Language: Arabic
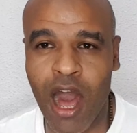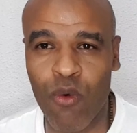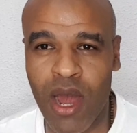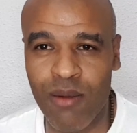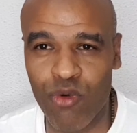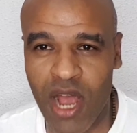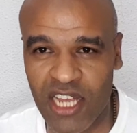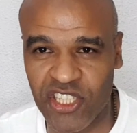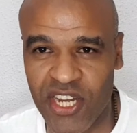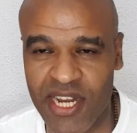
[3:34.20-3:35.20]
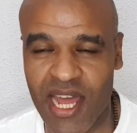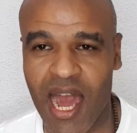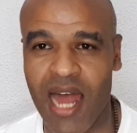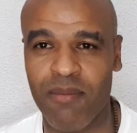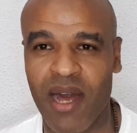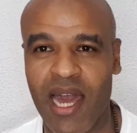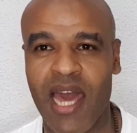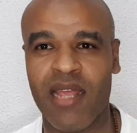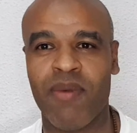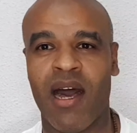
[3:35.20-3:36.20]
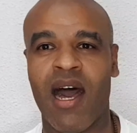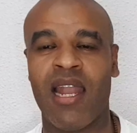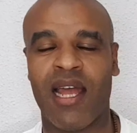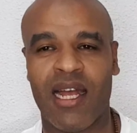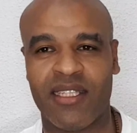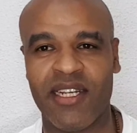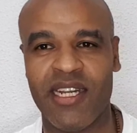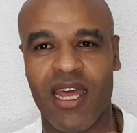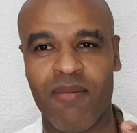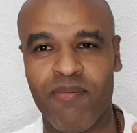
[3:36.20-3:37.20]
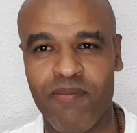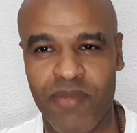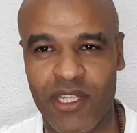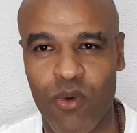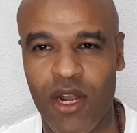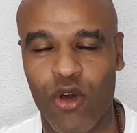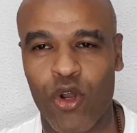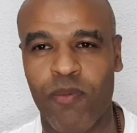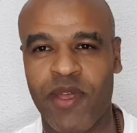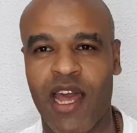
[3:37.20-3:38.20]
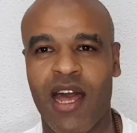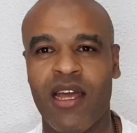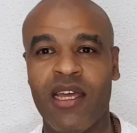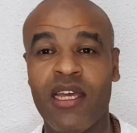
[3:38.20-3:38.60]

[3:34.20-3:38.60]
او المهاجرين المغاربه القاطنين بدول اوروبيه